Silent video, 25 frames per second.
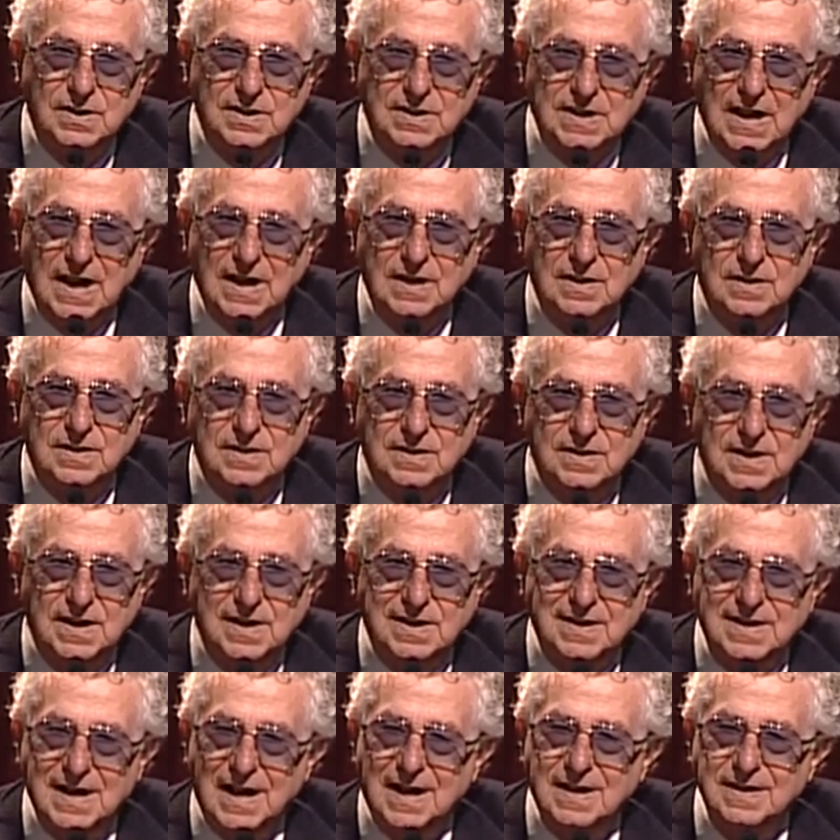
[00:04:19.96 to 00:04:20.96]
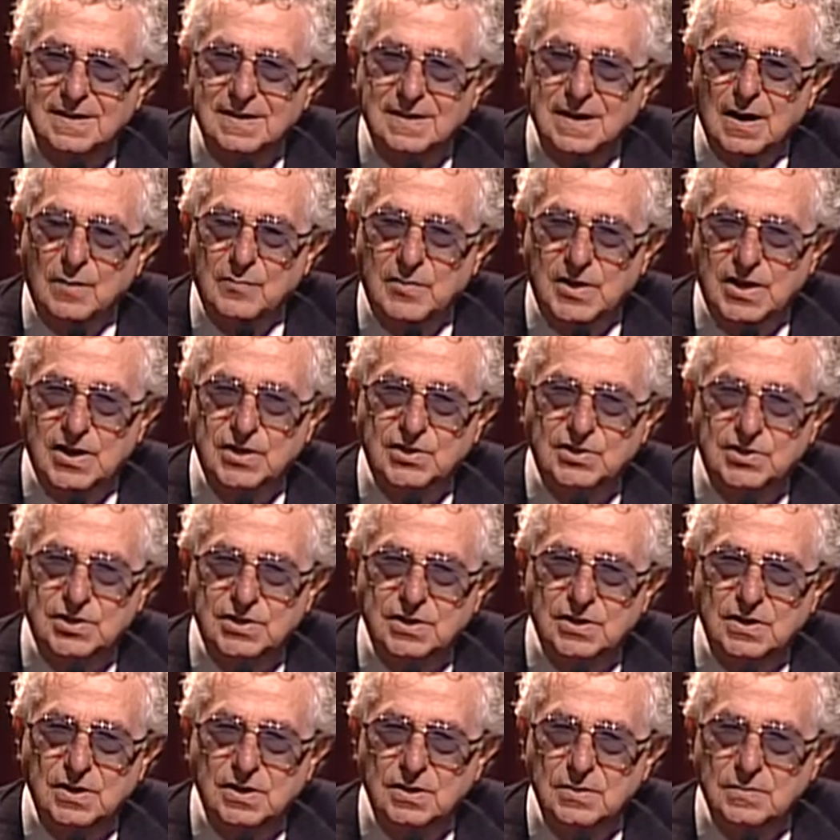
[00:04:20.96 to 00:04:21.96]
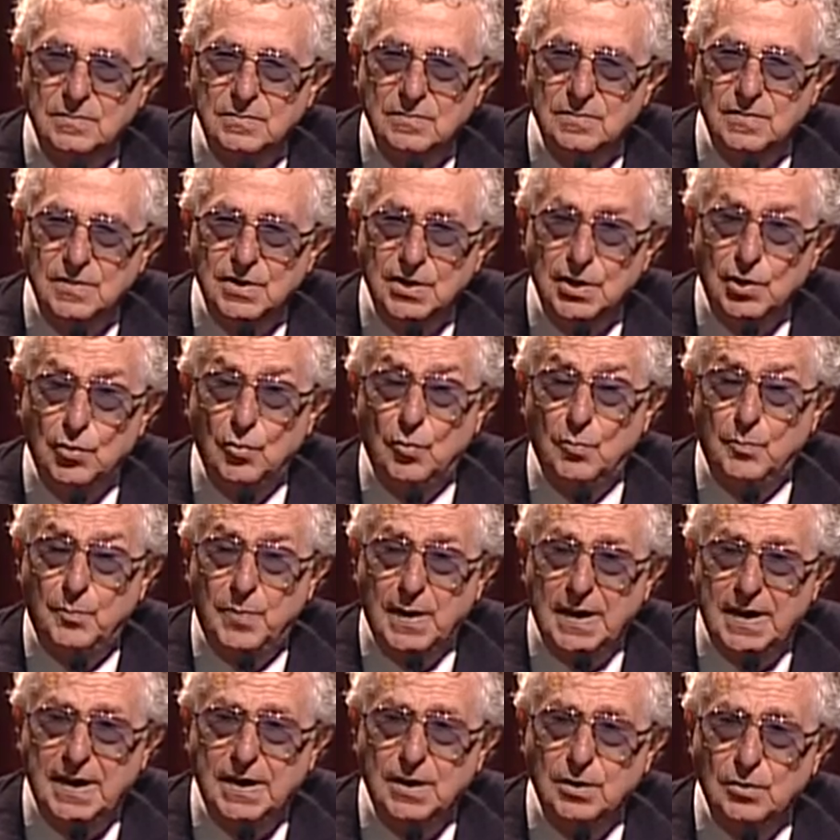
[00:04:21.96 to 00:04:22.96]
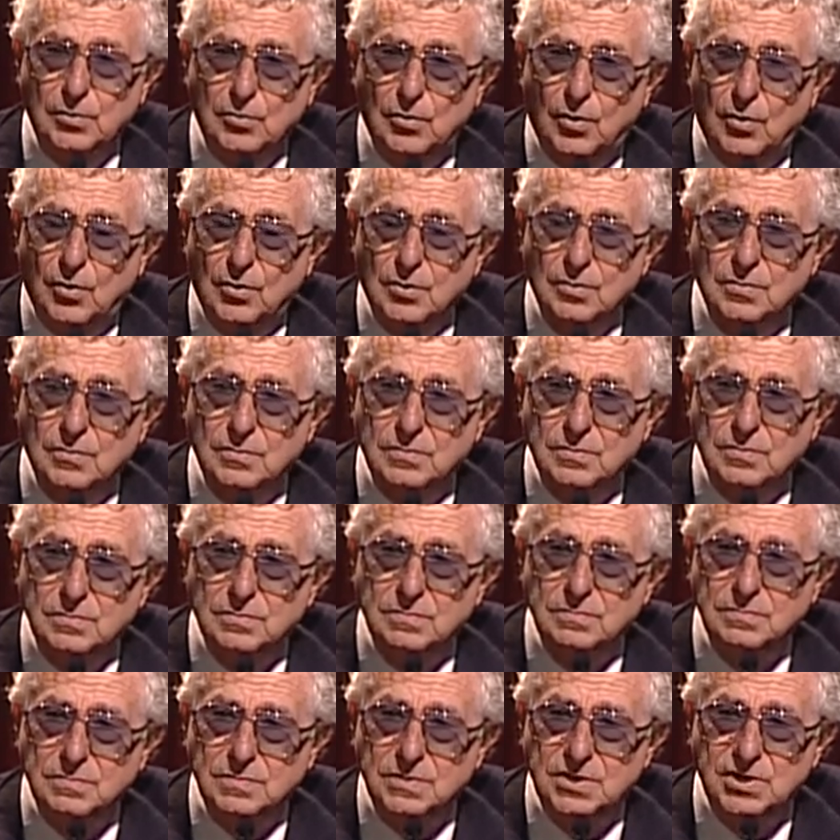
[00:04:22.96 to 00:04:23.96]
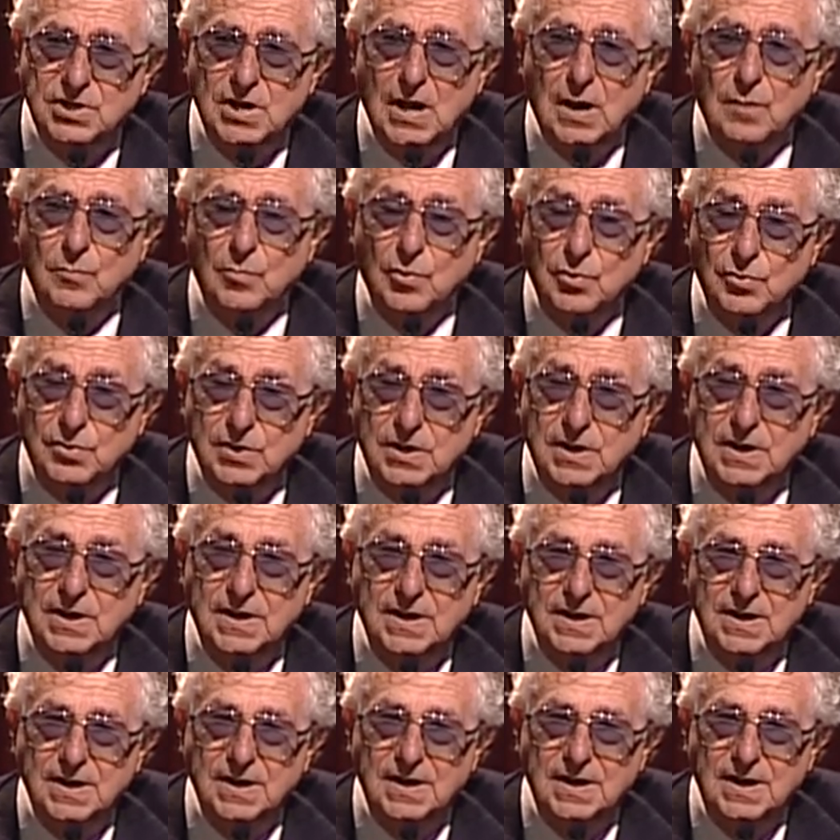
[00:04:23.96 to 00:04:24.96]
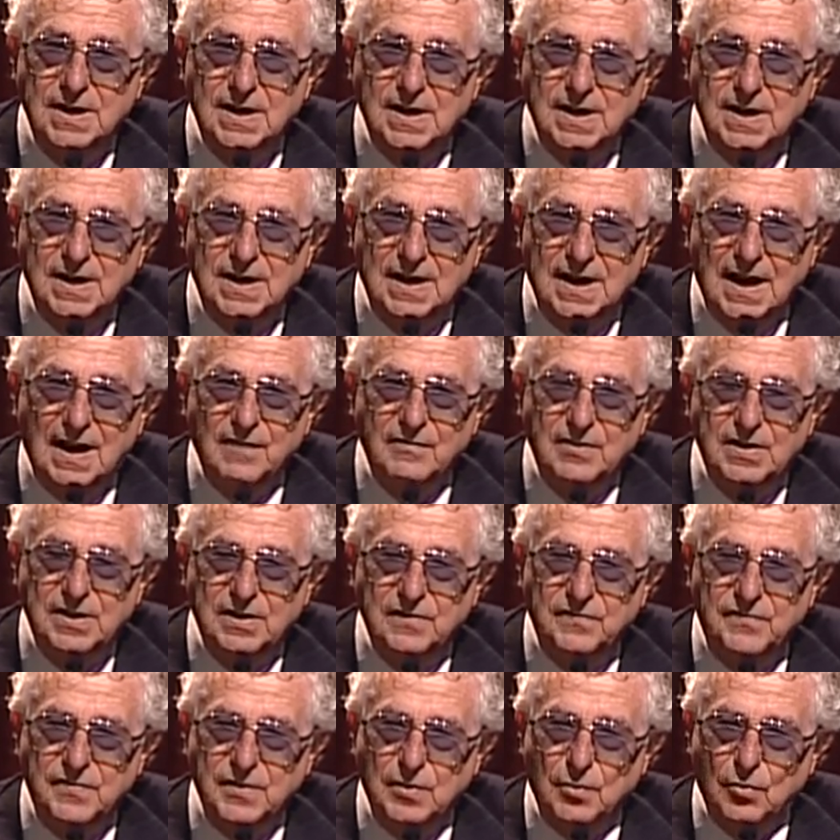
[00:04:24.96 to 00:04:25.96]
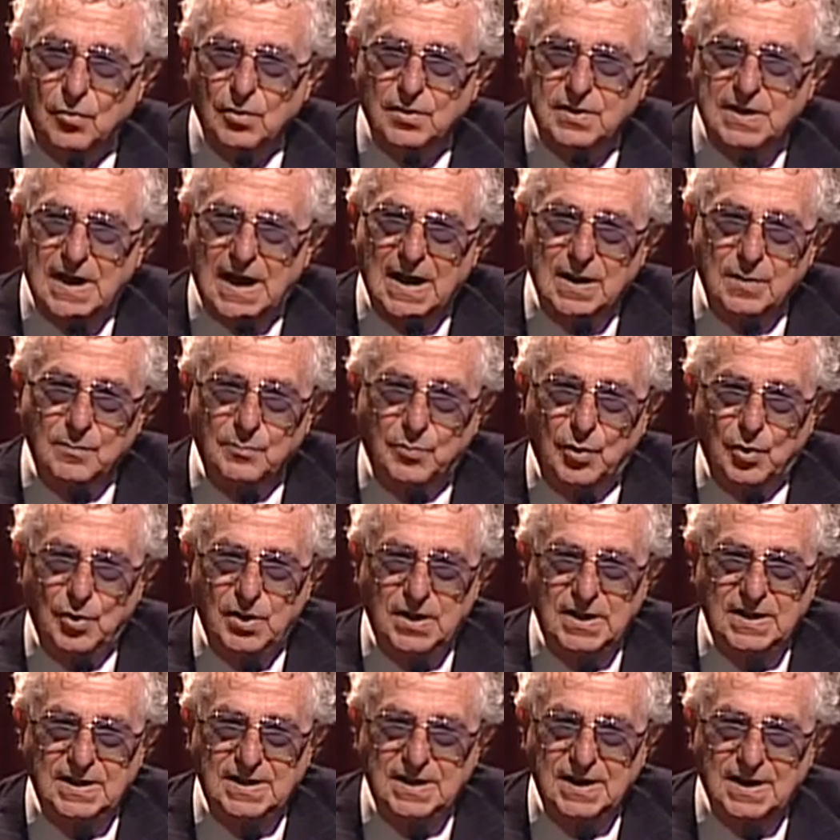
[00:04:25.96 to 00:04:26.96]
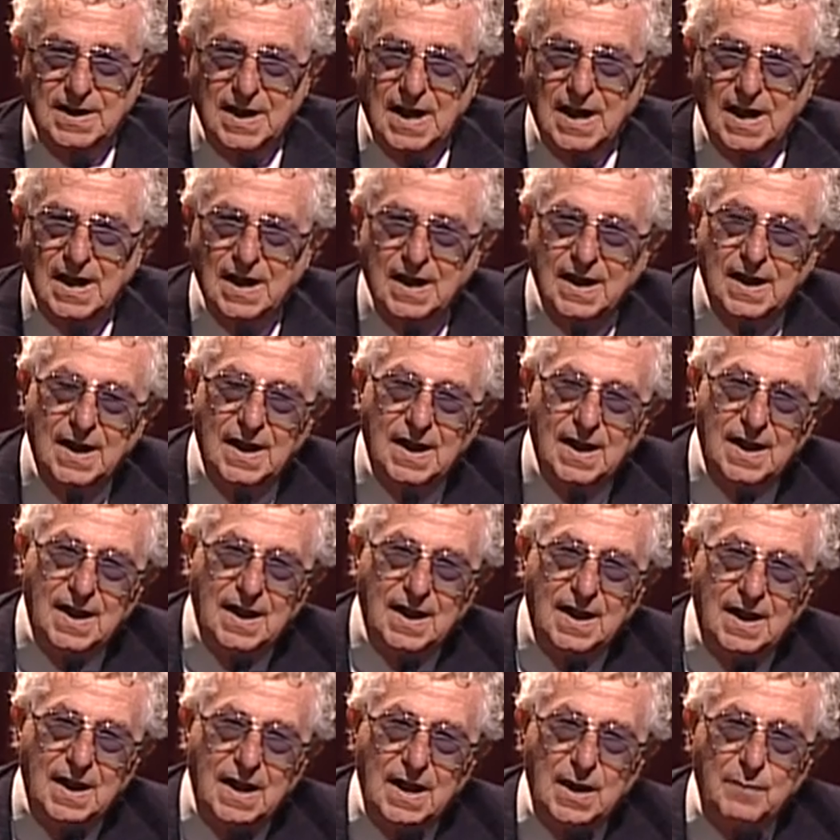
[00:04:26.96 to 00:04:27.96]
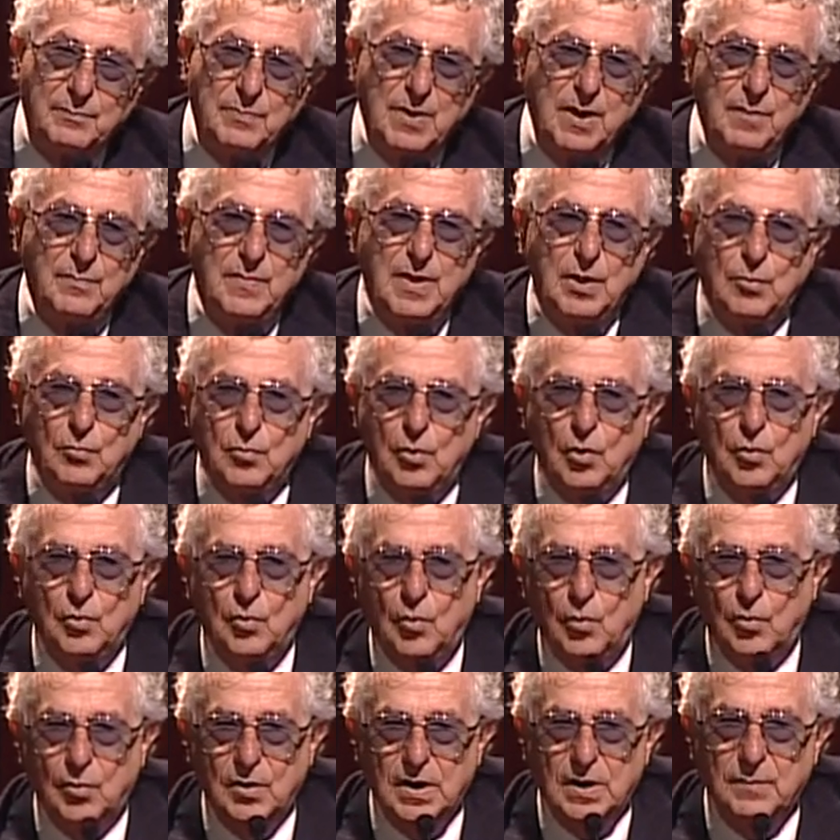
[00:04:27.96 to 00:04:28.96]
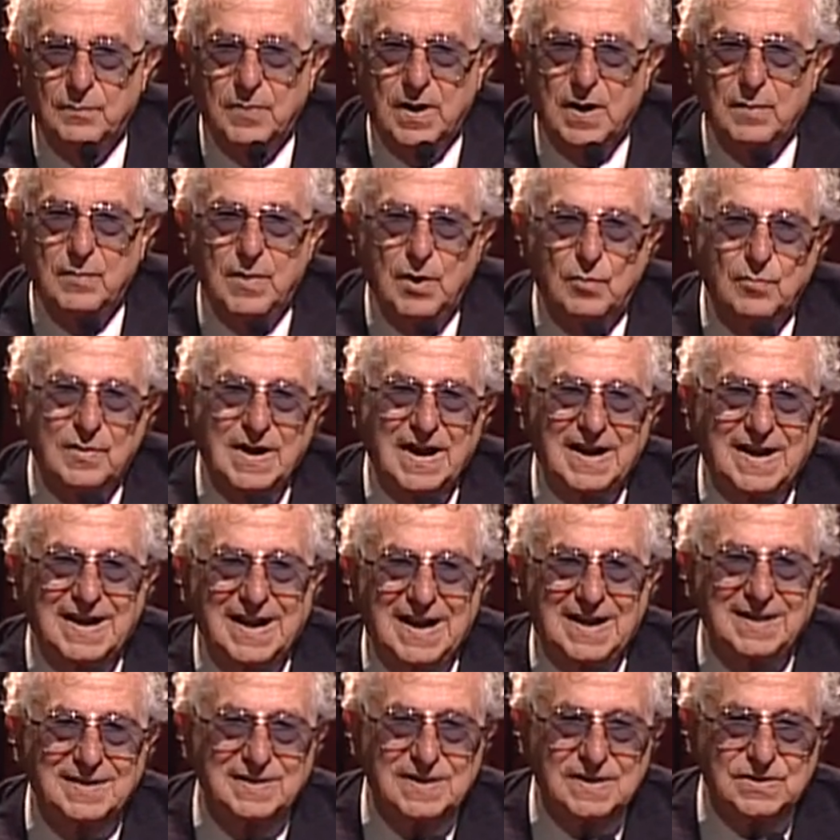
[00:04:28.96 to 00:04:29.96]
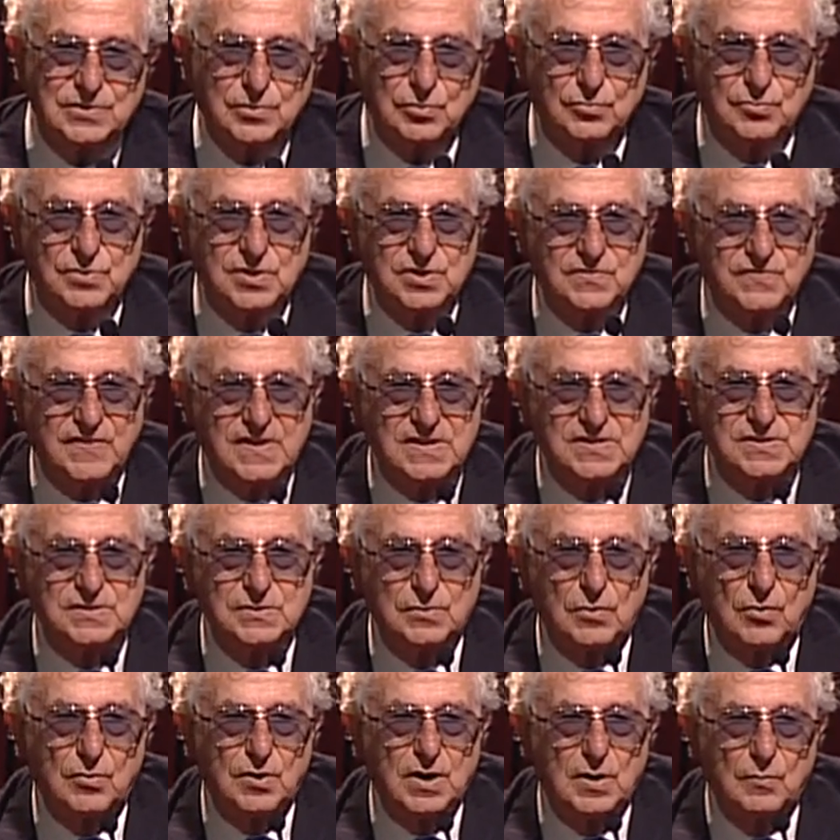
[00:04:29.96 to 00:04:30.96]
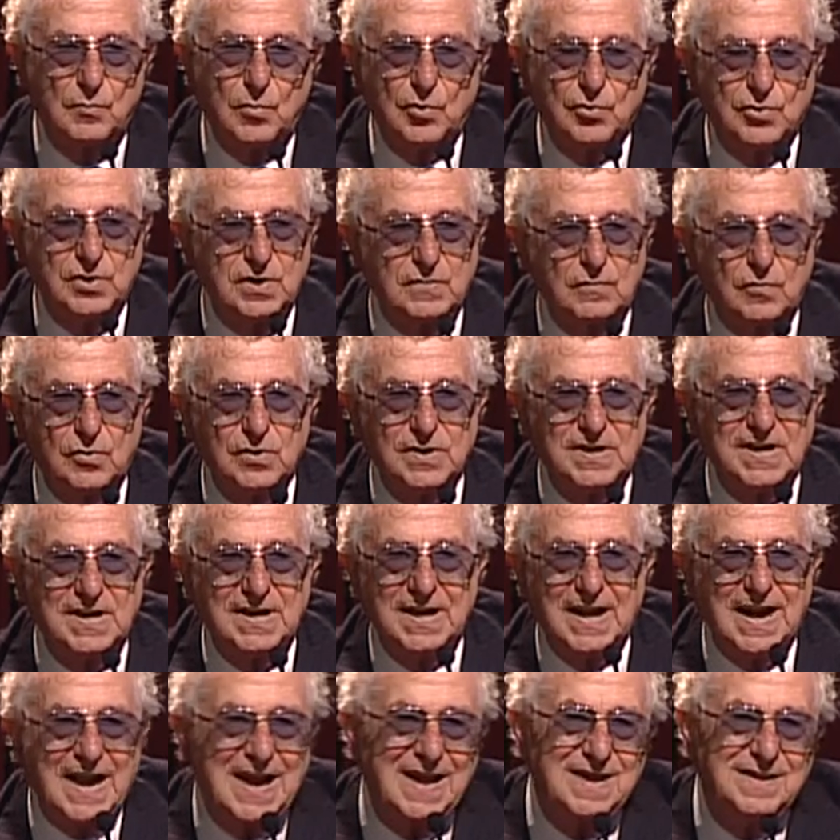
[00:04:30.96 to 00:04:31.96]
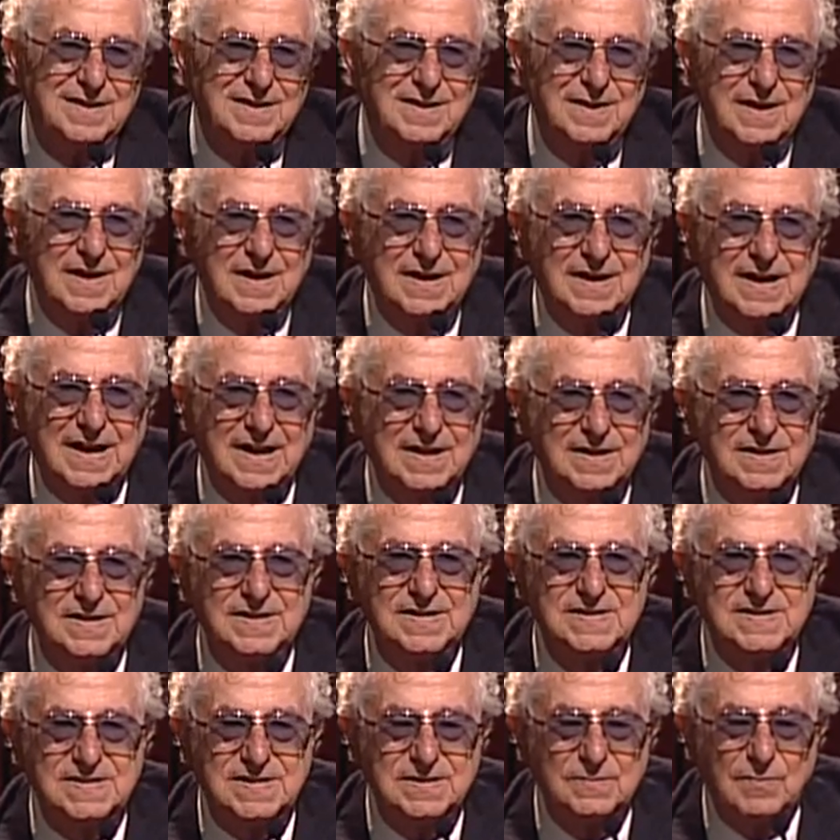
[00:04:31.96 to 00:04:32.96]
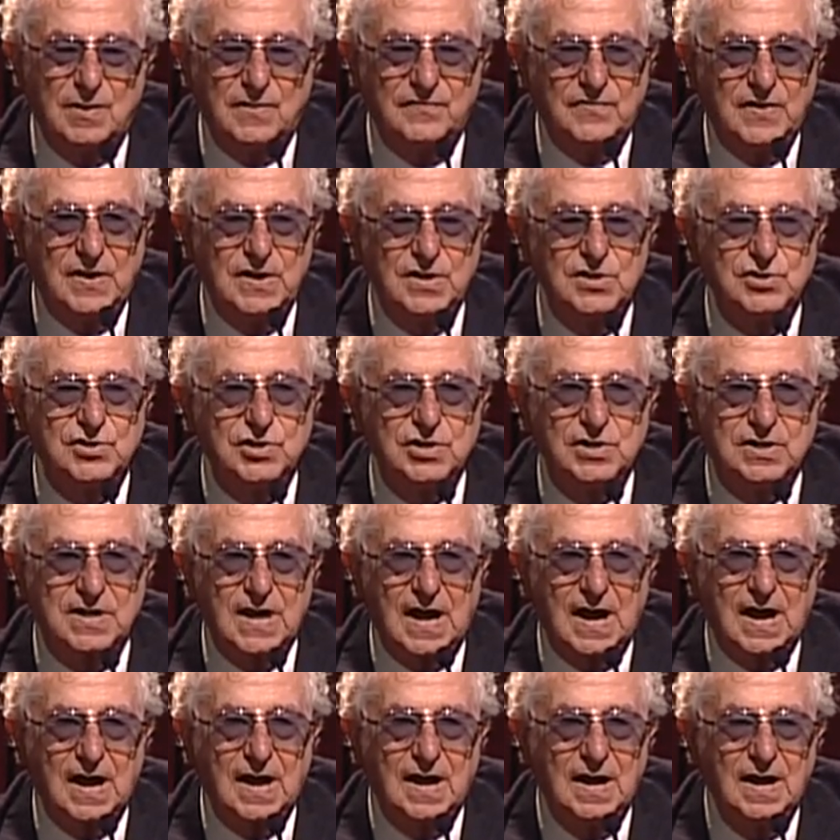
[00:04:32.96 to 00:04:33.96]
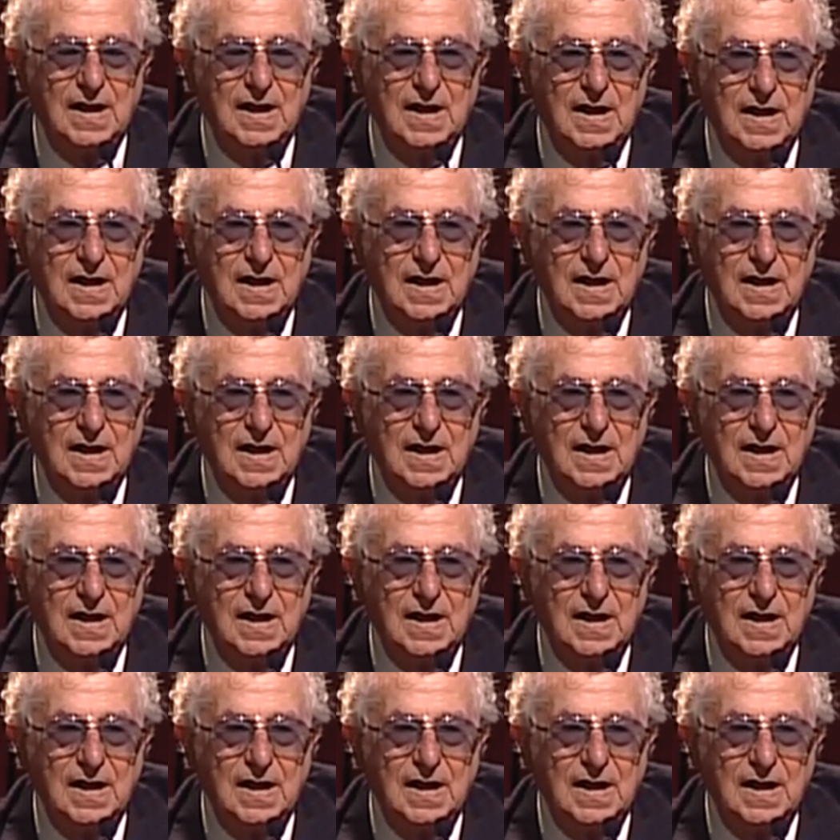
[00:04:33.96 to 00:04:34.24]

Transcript: tanti e tanti amici in un periodo diciamo di gravi difficoltà in politica è per me un onore, per me una grande soddisfazione, motivo di grande, grandissima felicità